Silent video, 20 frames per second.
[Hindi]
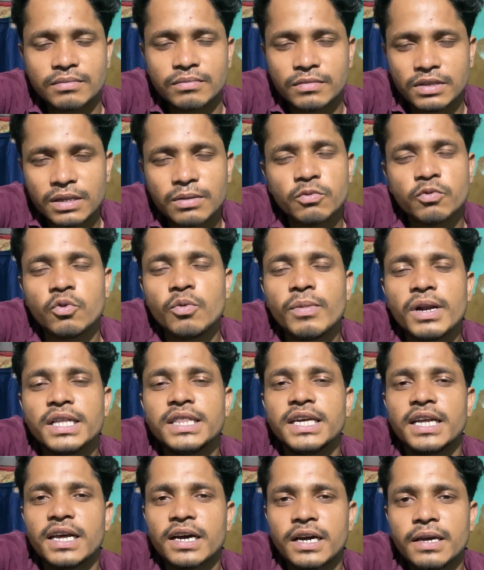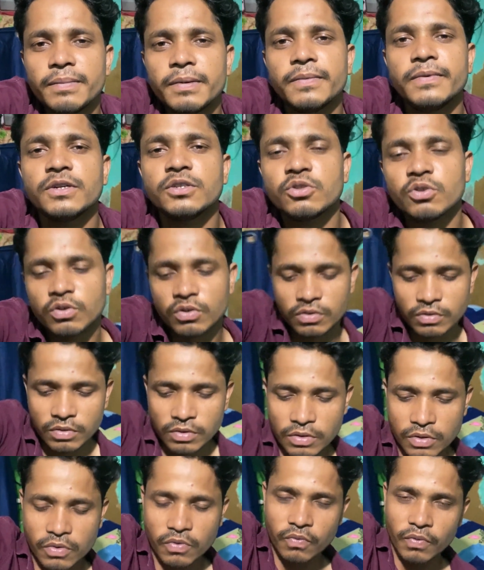मतलब घूम लेते हैं ना कहीं पे फिर तो
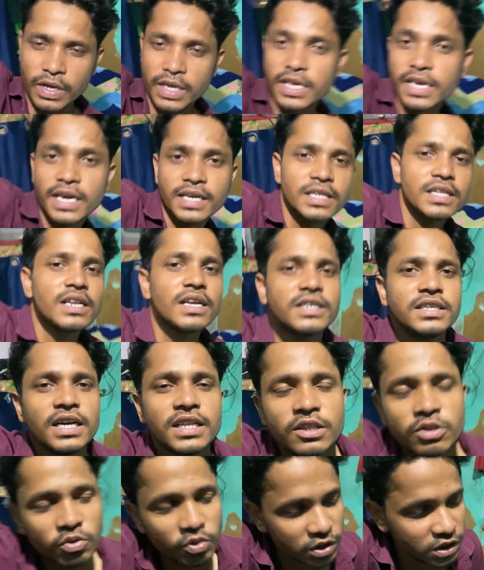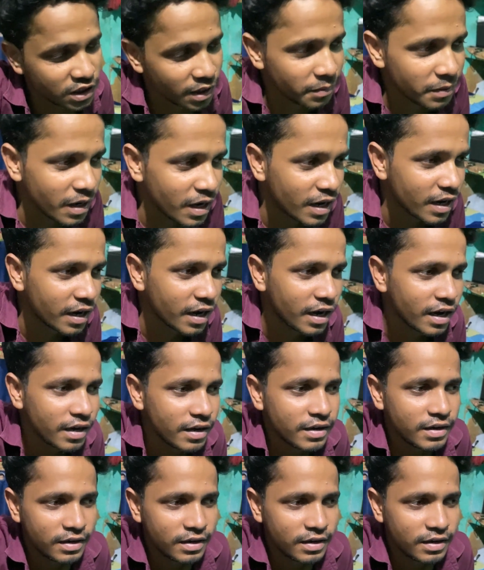वहीं की आदत लग जाती तो अच्छा भी नहीं लग रहा